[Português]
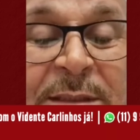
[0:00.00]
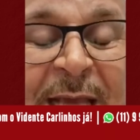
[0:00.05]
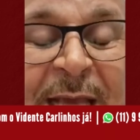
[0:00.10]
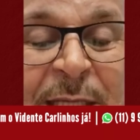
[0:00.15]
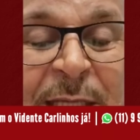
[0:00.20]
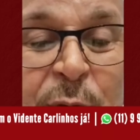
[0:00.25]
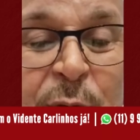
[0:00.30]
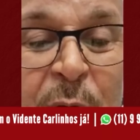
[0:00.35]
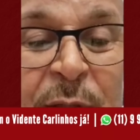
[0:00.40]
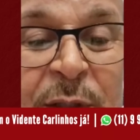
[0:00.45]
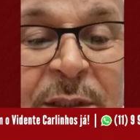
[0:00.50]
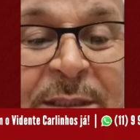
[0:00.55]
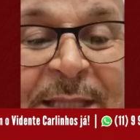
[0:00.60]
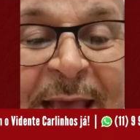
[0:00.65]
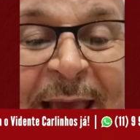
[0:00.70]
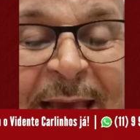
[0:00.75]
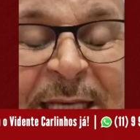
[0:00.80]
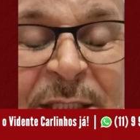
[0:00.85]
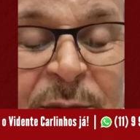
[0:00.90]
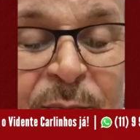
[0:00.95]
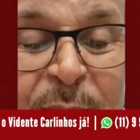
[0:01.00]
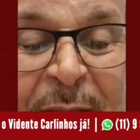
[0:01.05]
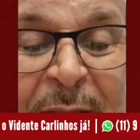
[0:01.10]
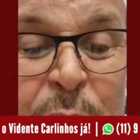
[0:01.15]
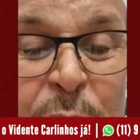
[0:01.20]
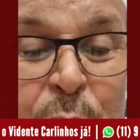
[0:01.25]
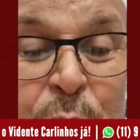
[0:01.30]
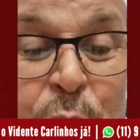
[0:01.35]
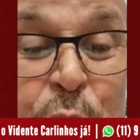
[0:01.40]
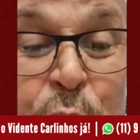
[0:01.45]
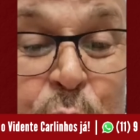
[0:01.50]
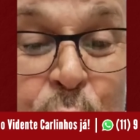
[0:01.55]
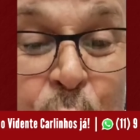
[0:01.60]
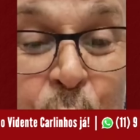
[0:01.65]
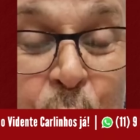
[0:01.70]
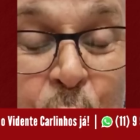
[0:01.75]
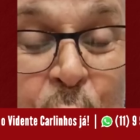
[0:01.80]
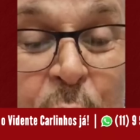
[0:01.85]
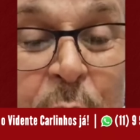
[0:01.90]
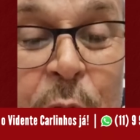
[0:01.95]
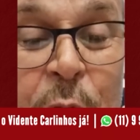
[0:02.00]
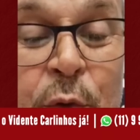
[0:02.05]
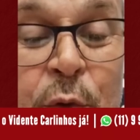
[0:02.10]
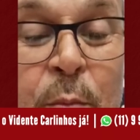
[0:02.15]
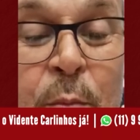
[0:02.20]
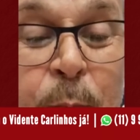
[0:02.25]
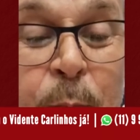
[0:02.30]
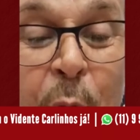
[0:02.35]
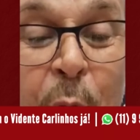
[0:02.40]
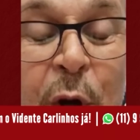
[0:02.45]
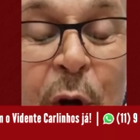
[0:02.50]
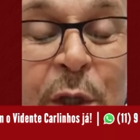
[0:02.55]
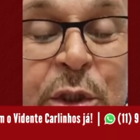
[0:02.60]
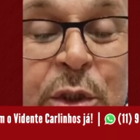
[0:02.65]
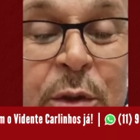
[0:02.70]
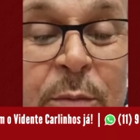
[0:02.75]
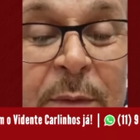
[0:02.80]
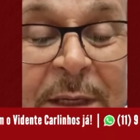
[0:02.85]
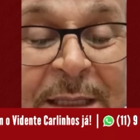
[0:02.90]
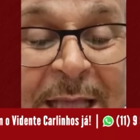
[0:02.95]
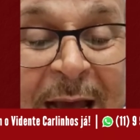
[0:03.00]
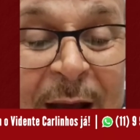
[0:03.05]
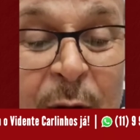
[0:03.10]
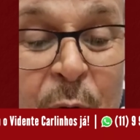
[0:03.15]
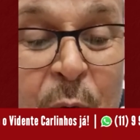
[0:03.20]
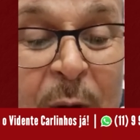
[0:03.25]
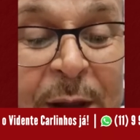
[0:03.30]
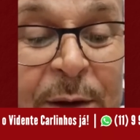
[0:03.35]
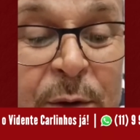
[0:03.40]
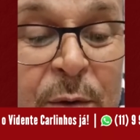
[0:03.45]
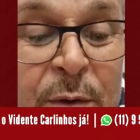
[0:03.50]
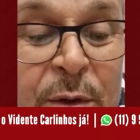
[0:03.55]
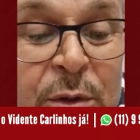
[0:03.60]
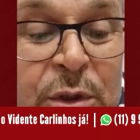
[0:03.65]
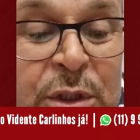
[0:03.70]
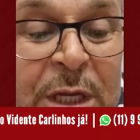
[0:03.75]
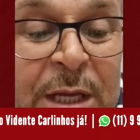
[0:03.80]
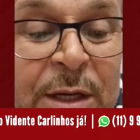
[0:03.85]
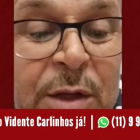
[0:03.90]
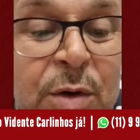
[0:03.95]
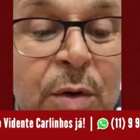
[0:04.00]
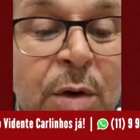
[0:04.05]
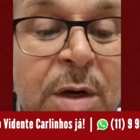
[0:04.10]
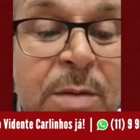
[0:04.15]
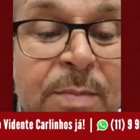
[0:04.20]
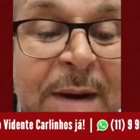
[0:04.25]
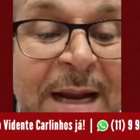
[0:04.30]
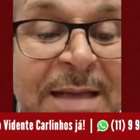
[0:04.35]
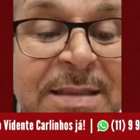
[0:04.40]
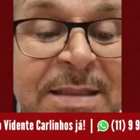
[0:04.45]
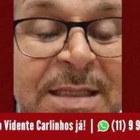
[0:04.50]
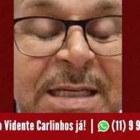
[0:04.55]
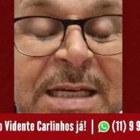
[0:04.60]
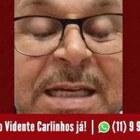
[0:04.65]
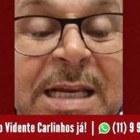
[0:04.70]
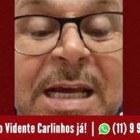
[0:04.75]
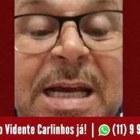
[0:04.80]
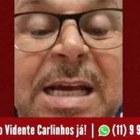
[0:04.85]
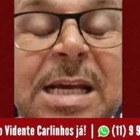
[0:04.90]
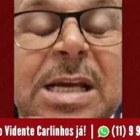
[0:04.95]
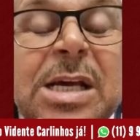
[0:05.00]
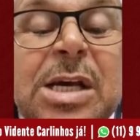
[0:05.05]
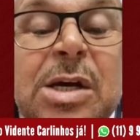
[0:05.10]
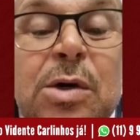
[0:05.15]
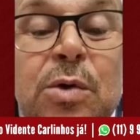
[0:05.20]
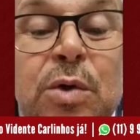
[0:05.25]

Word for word: umas 10 correntes, 10 metros no senhor, num poste no meio da rua aí no Rio de Janeiro ou em Brasília,